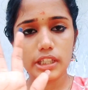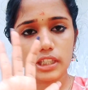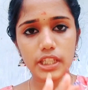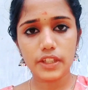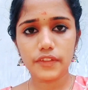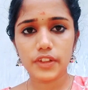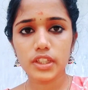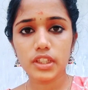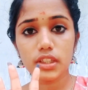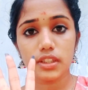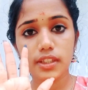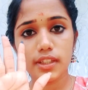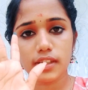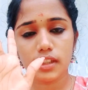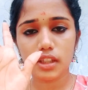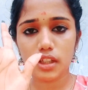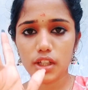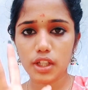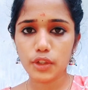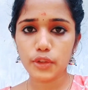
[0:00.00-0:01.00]
இதை வந்து
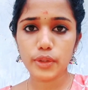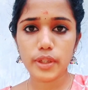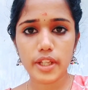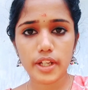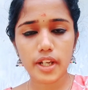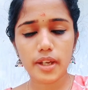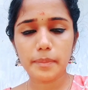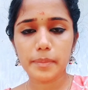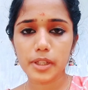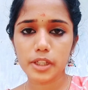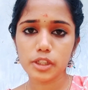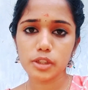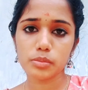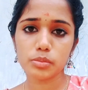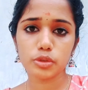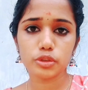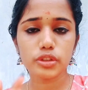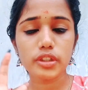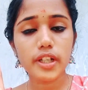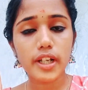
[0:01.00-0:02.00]
நீங்கள் ரெகுலராக
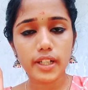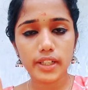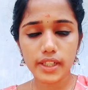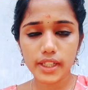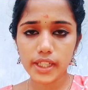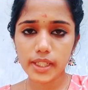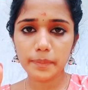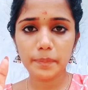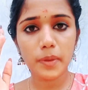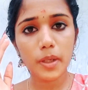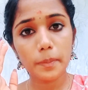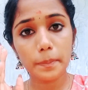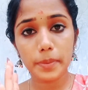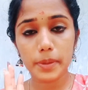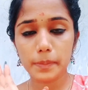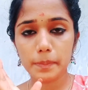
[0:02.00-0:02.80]
பண்ணும்போது கண்டிப்பாக